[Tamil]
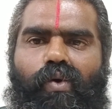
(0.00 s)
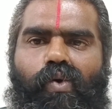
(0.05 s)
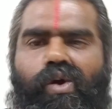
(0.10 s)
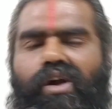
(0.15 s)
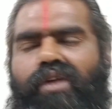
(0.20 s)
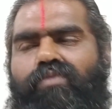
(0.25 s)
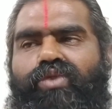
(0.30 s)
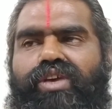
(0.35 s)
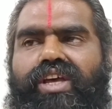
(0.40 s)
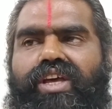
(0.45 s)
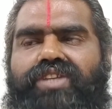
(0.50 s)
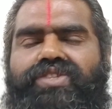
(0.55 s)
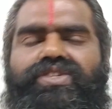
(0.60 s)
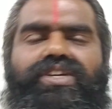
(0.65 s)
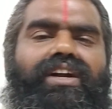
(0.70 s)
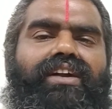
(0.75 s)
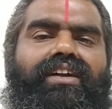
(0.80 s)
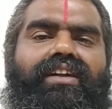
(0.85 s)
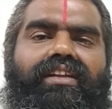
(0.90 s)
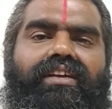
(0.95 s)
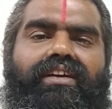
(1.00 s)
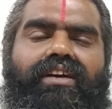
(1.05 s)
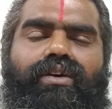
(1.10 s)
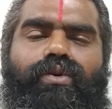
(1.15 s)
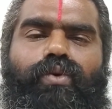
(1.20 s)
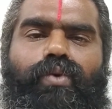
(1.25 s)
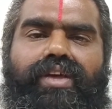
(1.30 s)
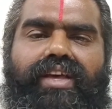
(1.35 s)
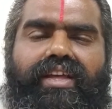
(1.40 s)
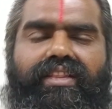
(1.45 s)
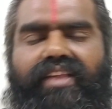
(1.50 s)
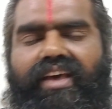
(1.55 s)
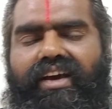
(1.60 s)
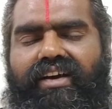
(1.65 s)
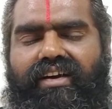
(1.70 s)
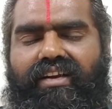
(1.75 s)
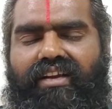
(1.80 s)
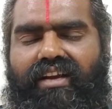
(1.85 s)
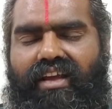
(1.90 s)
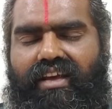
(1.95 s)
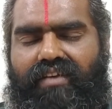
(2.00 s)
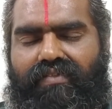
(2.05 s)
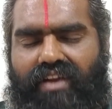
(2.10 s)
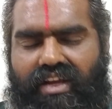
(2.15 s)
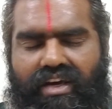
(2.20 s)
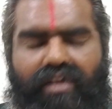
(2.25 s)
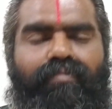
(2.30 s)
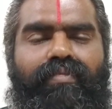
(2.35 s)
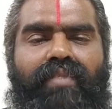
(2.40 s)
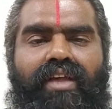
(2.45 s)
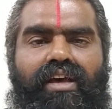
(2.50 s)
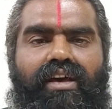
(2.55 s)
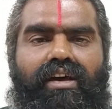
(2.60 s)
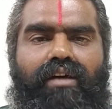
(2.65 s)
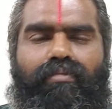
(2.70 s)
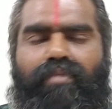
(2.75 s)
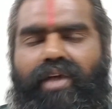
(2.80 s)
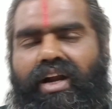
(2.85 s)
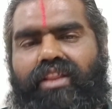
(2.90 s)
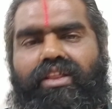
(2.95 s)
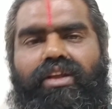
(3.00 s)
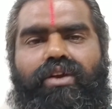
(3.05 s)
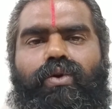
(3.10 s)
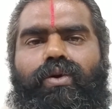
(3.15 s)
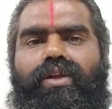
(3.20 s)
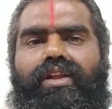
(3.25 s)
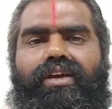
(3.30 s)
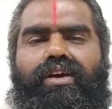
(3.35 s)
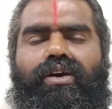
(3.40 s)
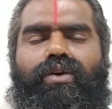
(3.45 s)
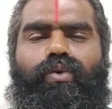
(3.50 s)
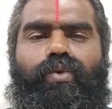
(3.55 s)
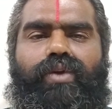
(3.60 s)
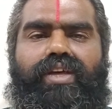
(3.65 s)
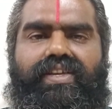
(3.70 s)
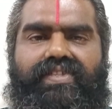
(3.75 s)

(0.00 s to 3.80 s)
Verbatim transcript: உங்கள் முயற்சிகளில் இருக்கக்கூடிய தேக்க நிலை விலகும் மனதிற்குள் இருக்கக்கூடிய